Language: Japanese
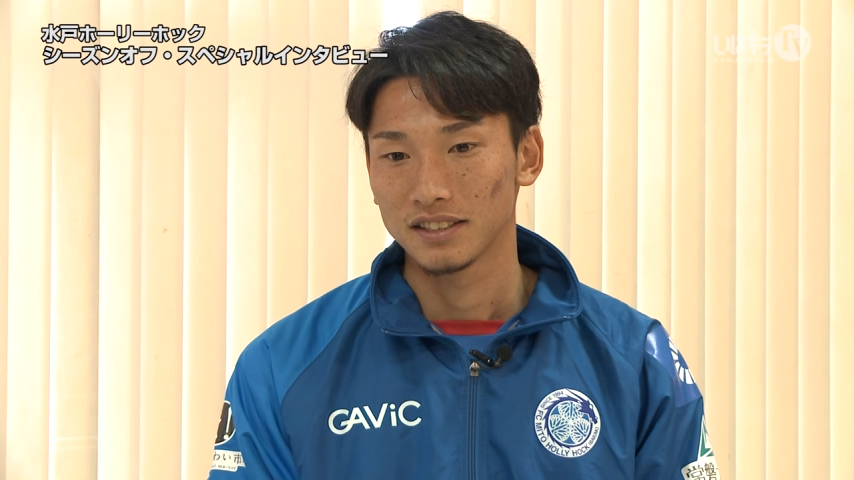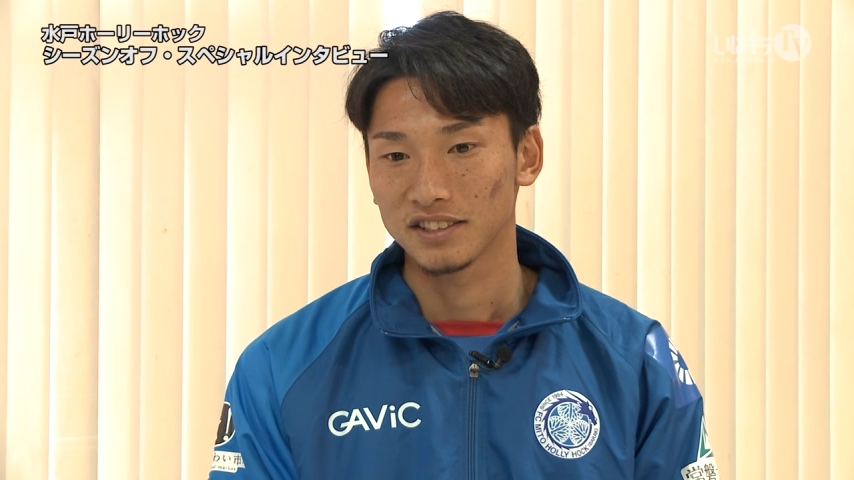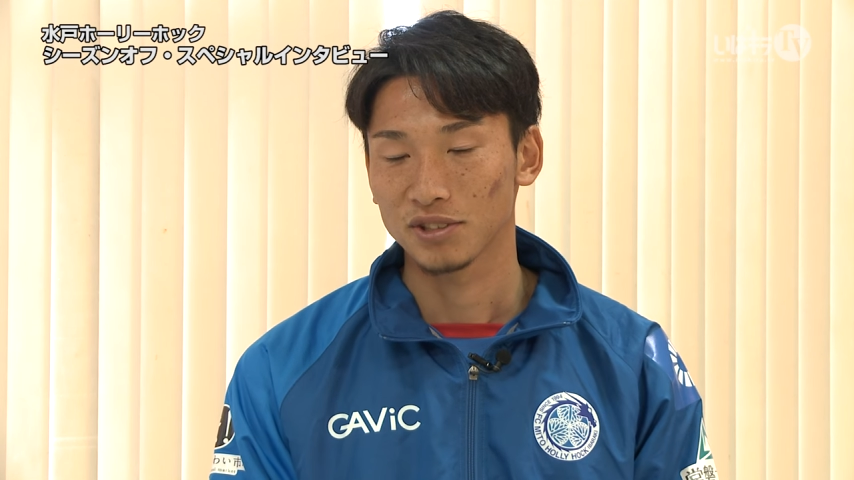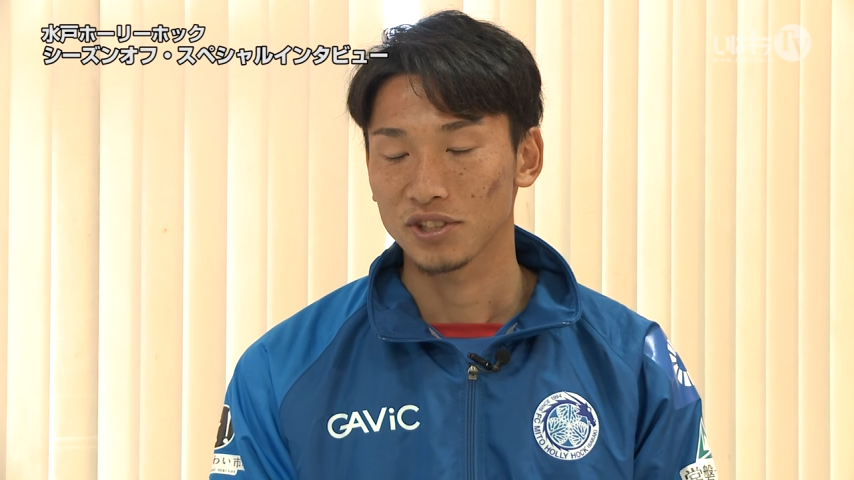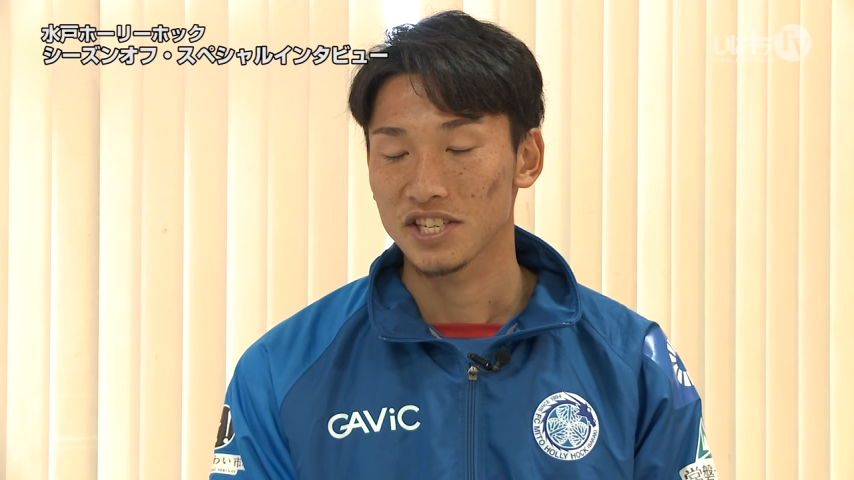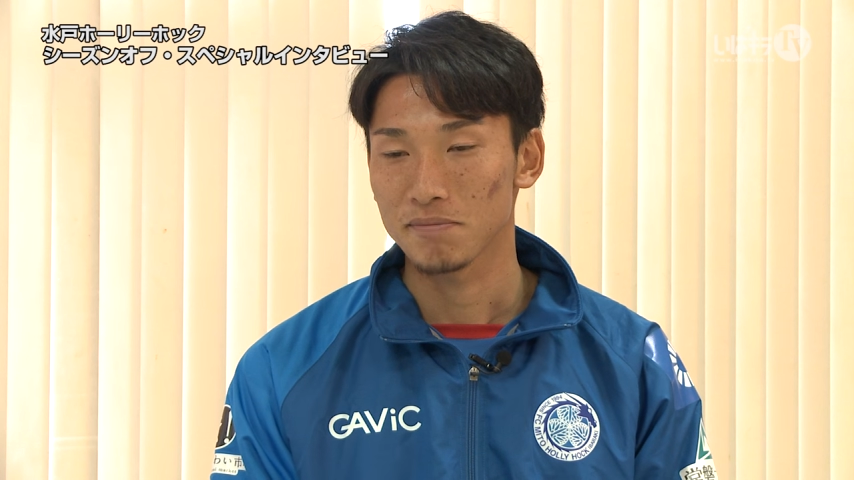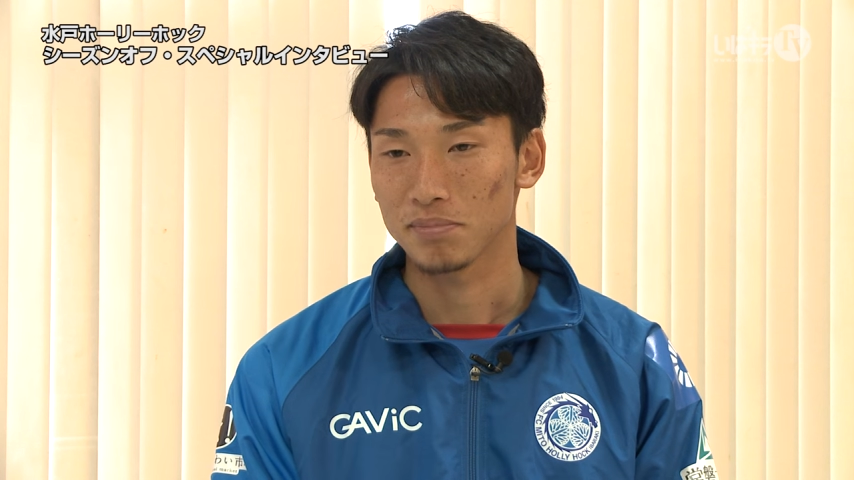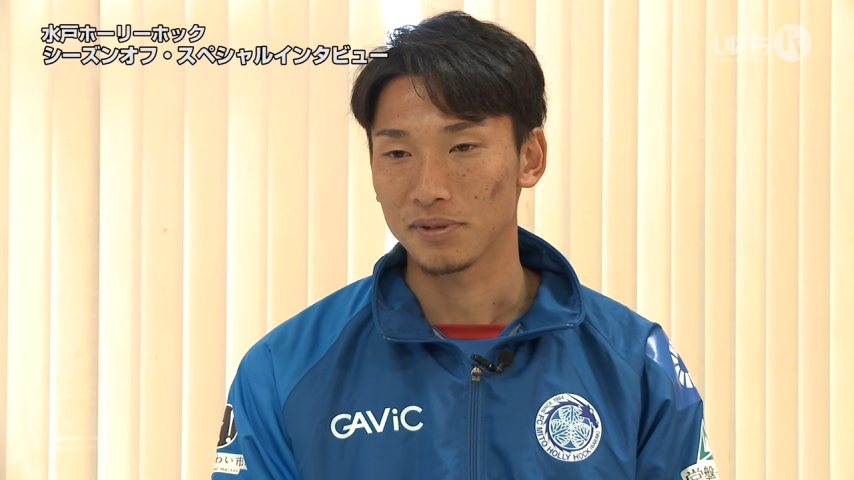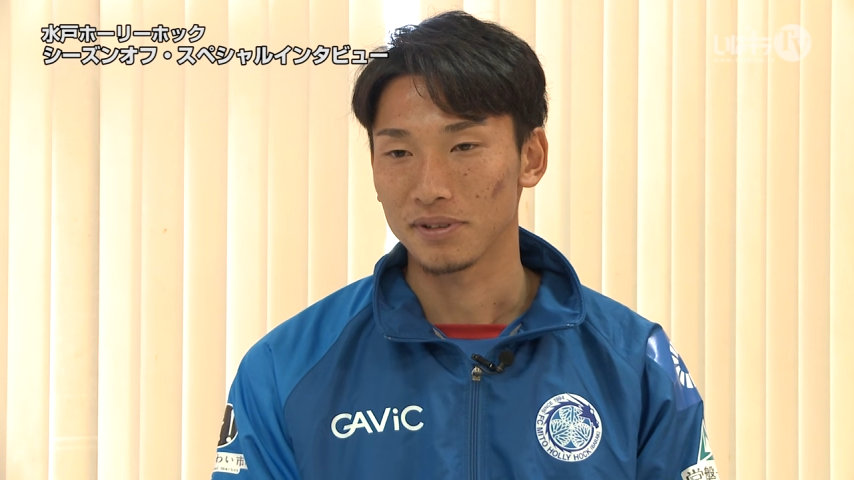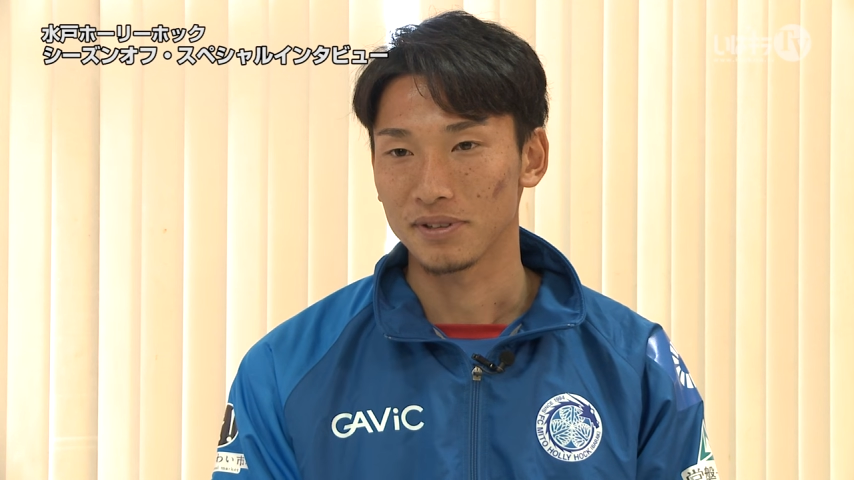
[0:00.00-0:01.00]
すごい
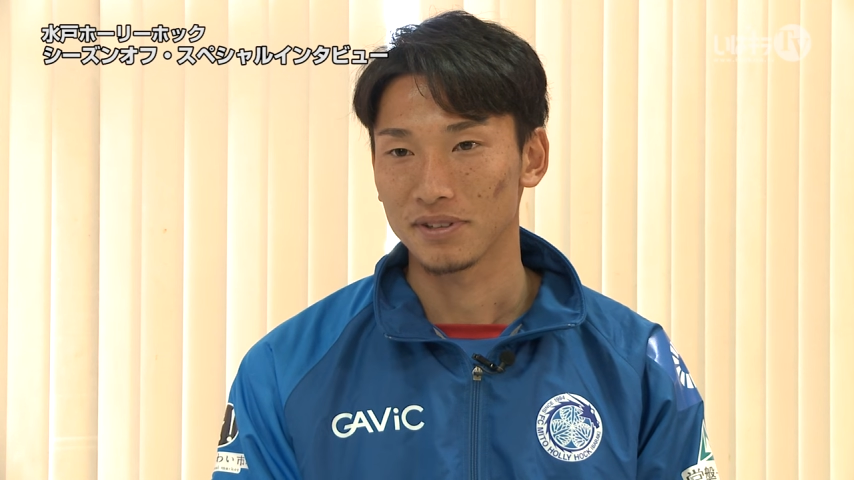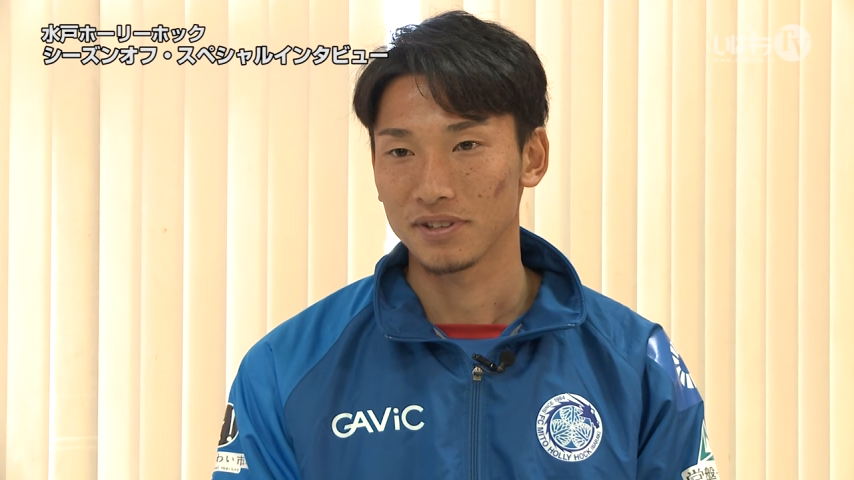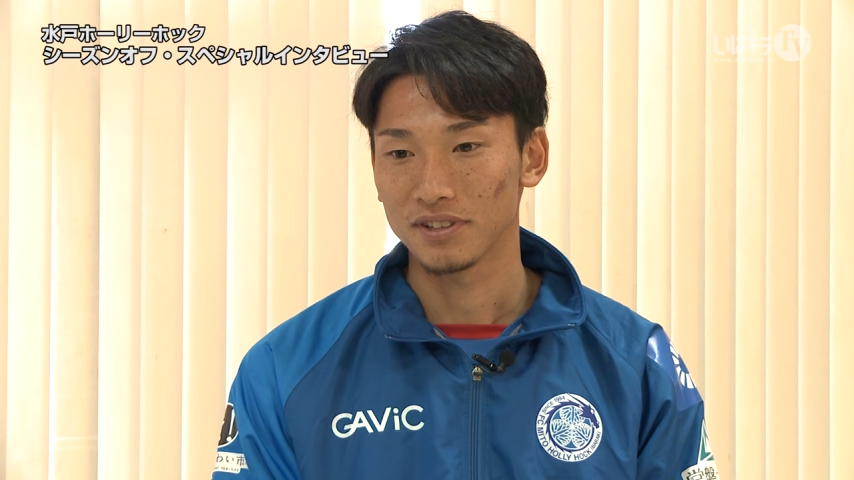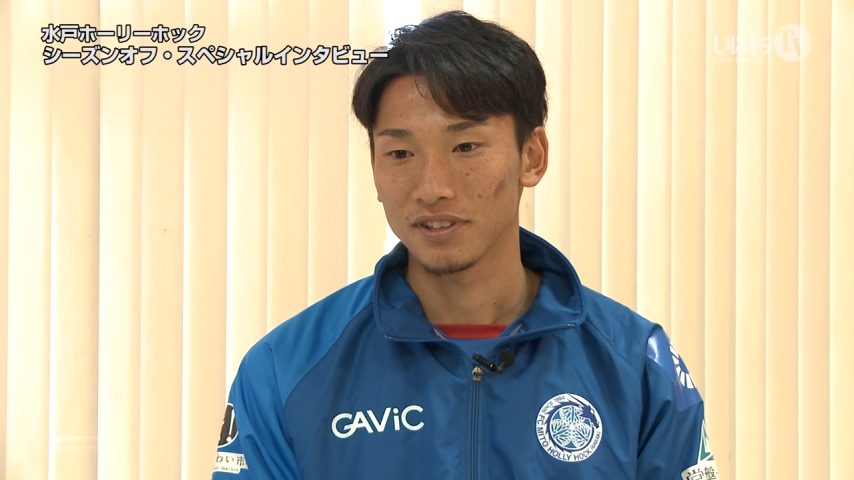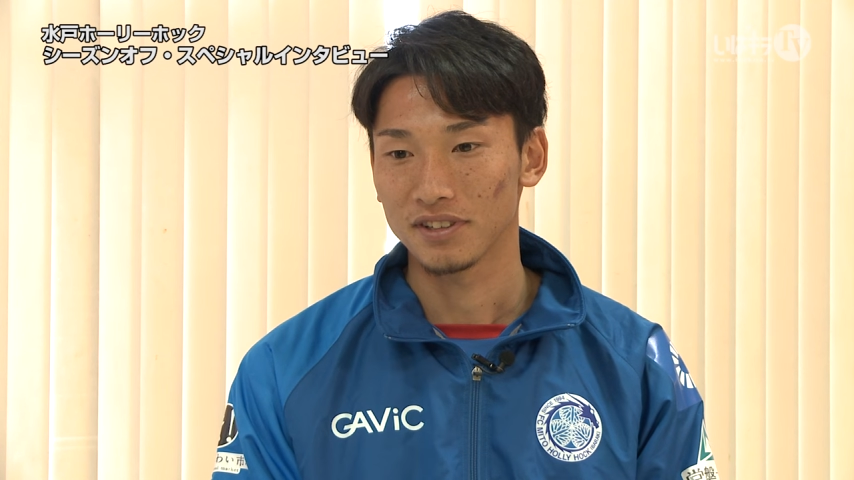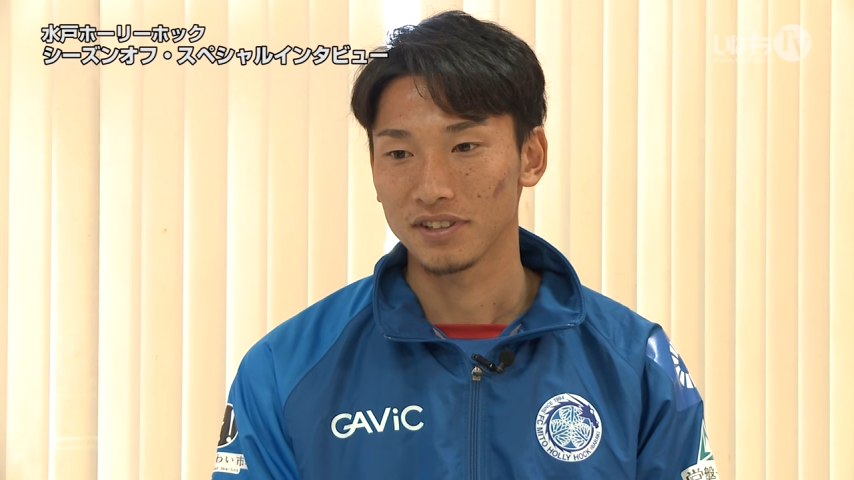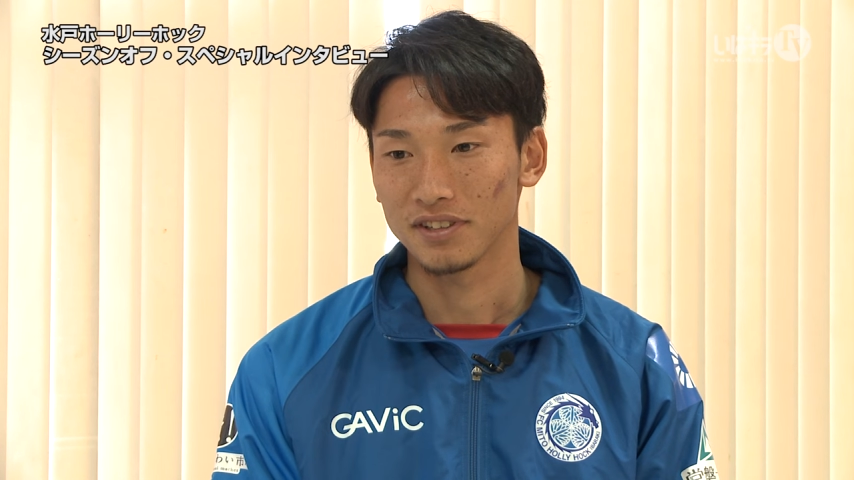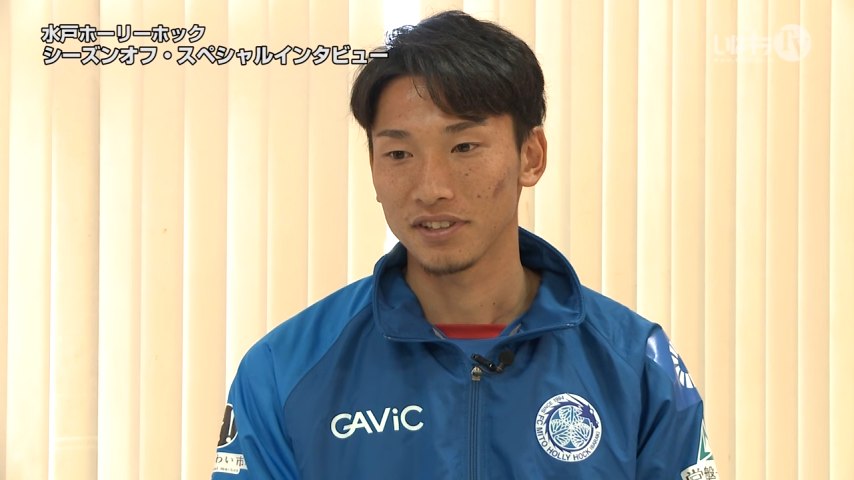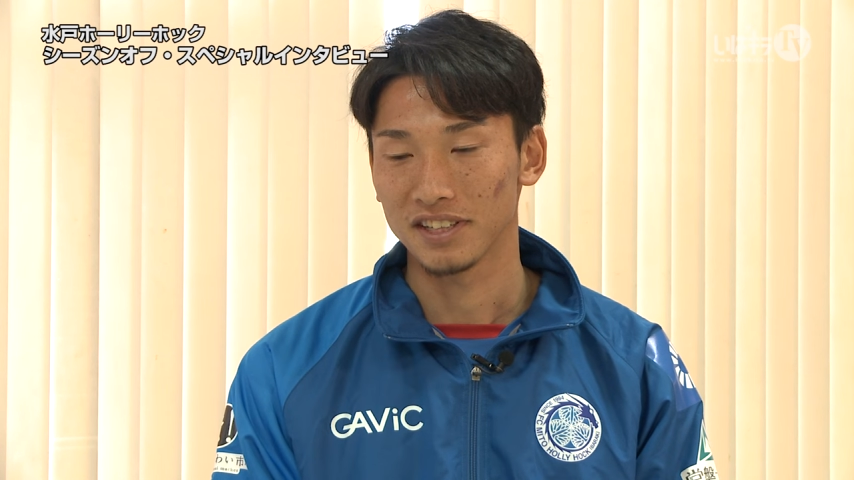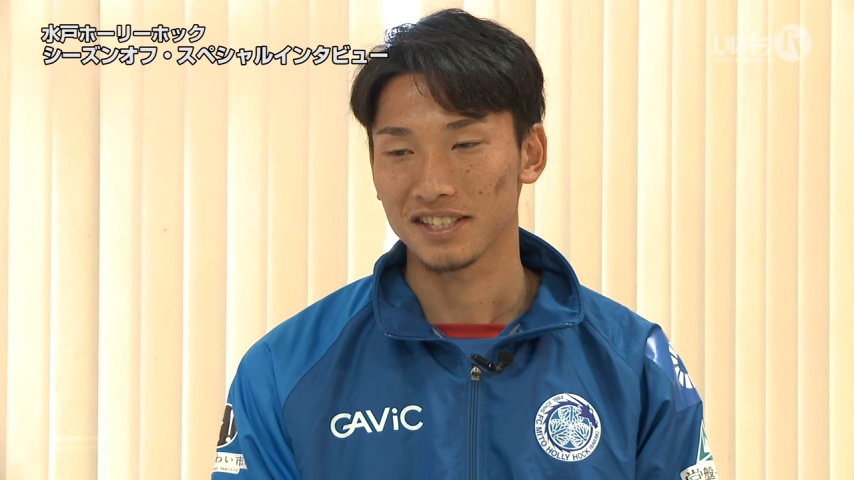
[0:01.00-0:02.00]
シンプルで